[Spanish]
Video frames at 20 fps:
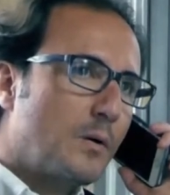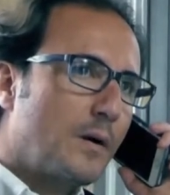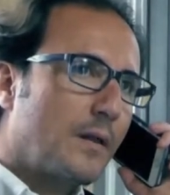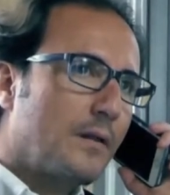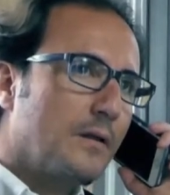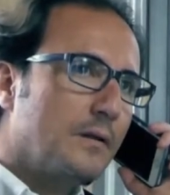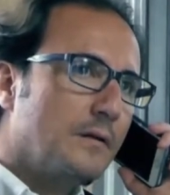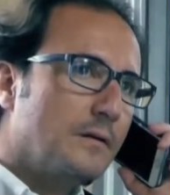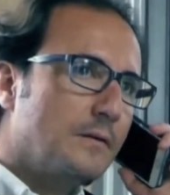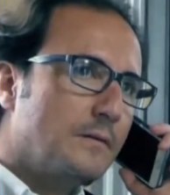
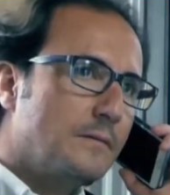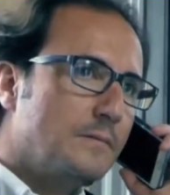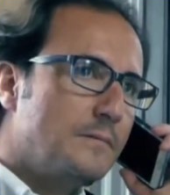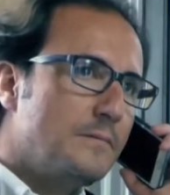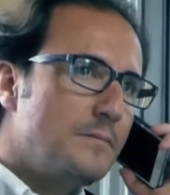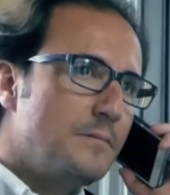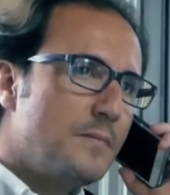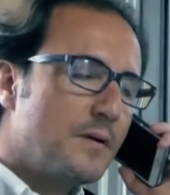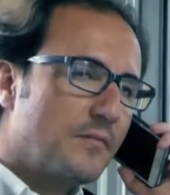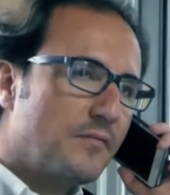
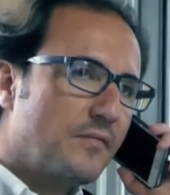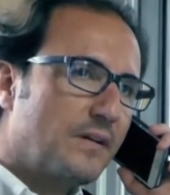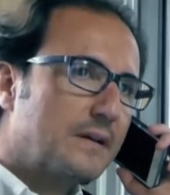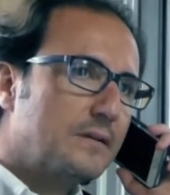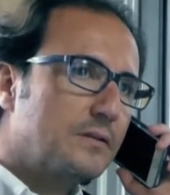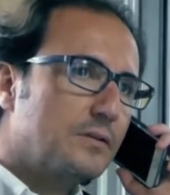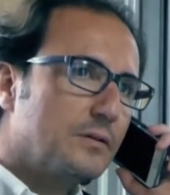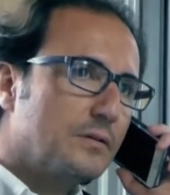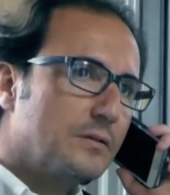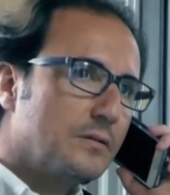Penso que un
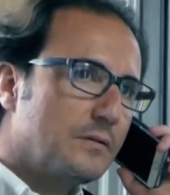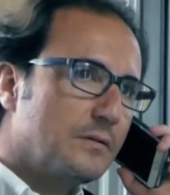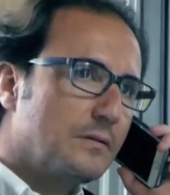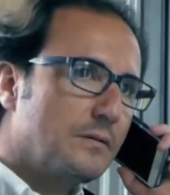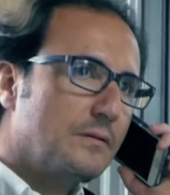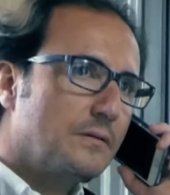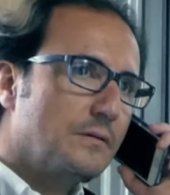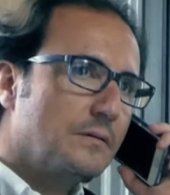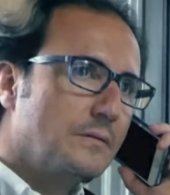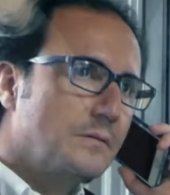sogno
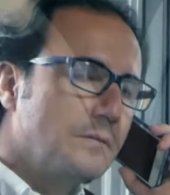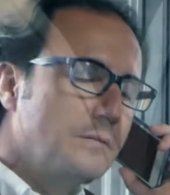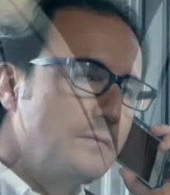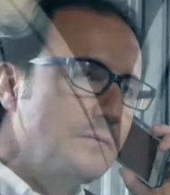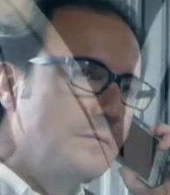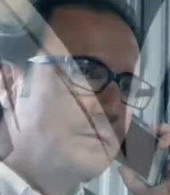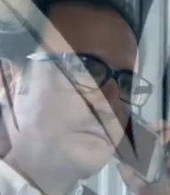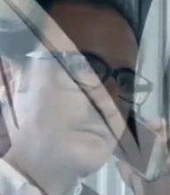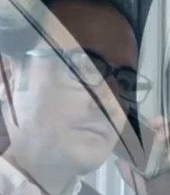così